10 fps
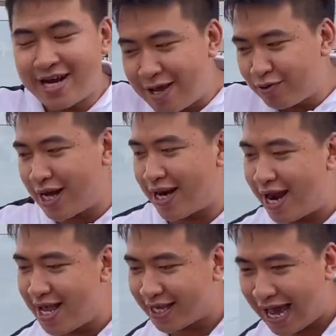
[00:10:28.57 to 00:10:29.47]
Nếu chúng ta
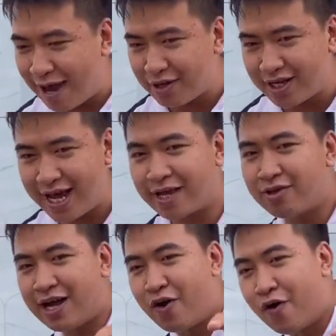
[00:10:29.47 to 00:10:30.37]
để lên cao như thế này,
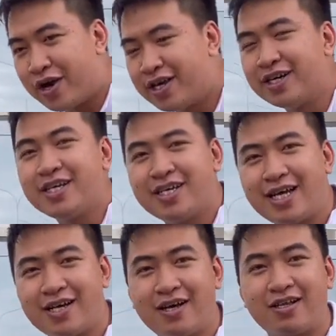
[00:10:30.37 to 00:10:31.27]
chúng ta ngồi ở dưới,
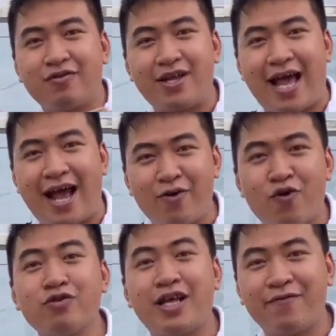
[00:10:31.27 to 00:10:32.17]
chúng ta ăn
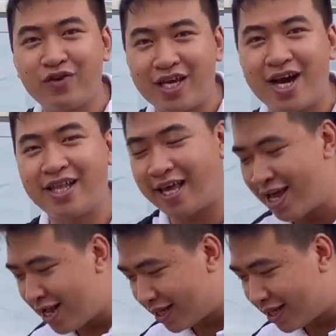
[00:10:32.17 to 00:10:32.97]
uống, chúng ta vui chơi thì